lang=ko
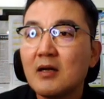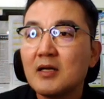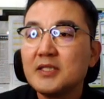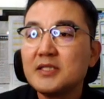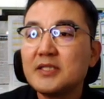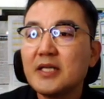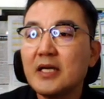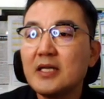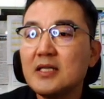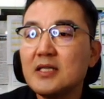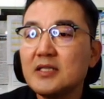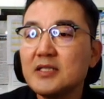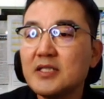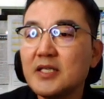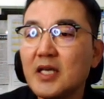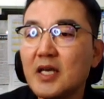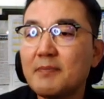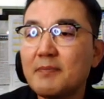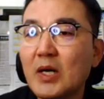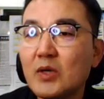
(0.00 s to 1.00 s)

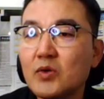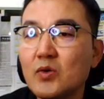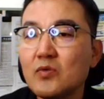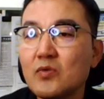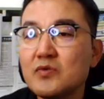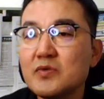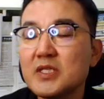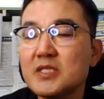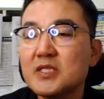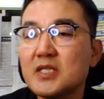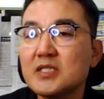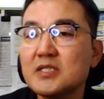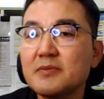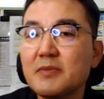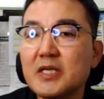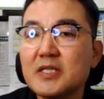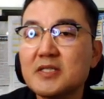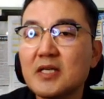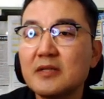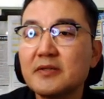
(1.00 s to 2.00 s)
2대12의 박경훈
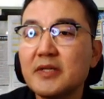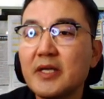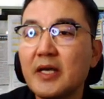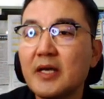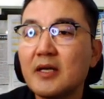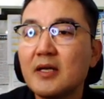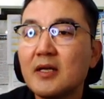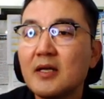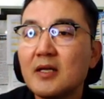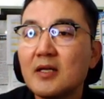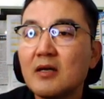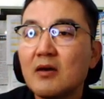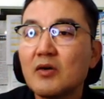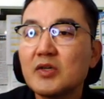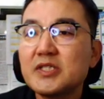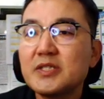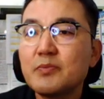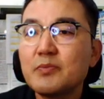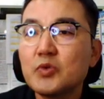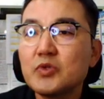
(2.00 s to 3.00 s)
기자님의 기사인데
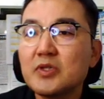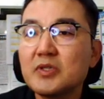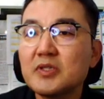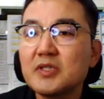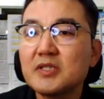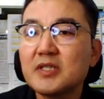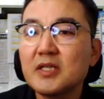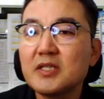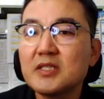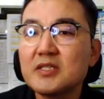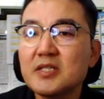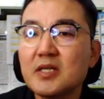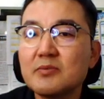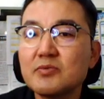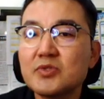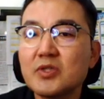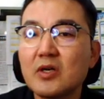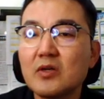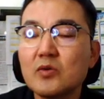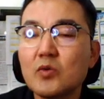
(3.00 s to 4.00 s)
15년 기다린
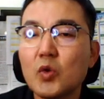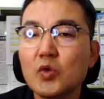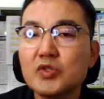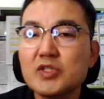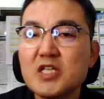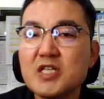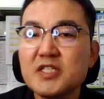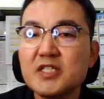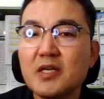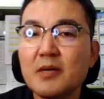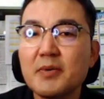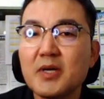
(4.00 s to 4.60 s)
서부선 곧 실시